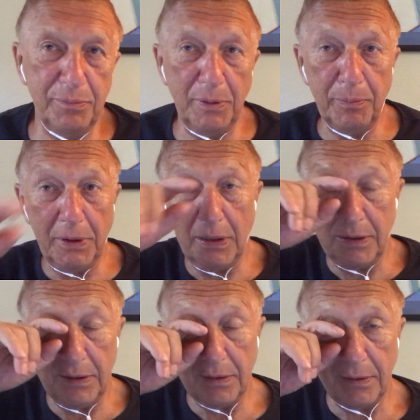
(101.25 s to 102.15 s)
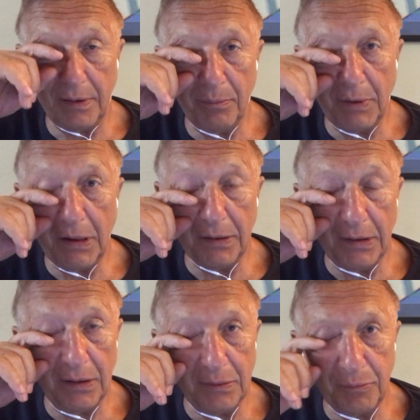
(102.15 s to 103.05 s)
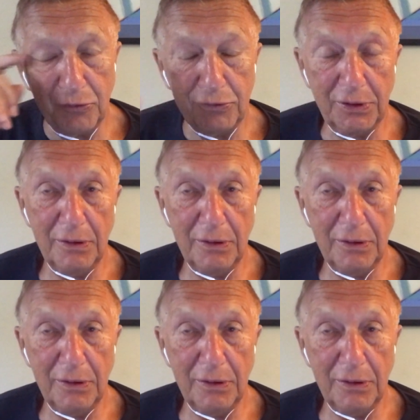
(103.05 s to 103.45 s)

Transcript: пропагандистским каналам, потому